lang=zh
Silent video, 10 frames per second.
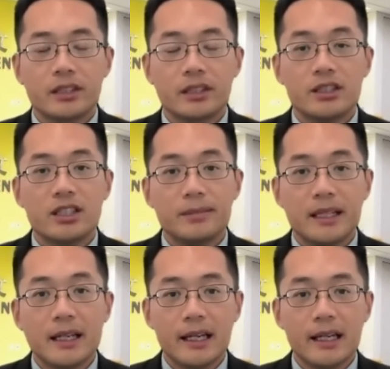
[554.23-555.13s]
这个
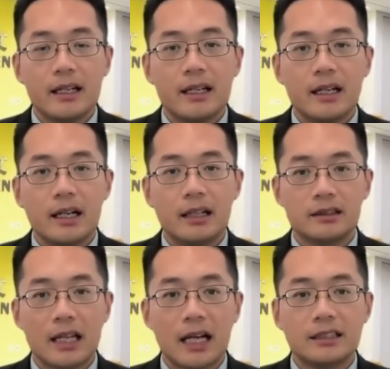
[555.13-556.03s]
GPA
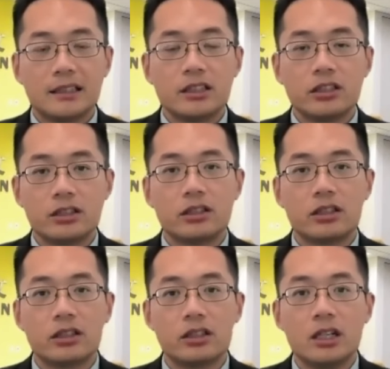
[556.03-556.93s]
啊，它其
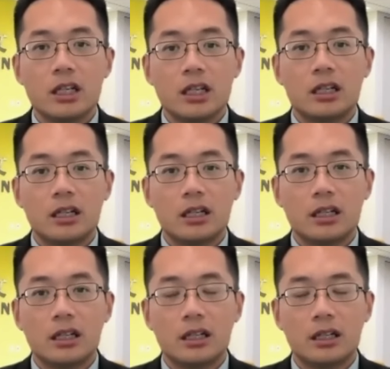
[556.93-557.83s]
实是
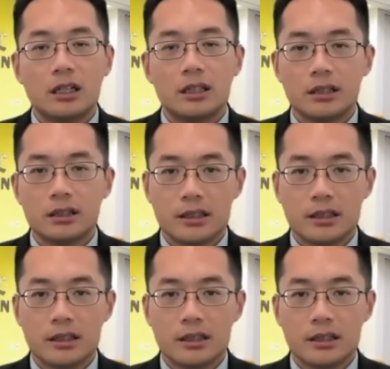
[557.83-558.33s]
呃，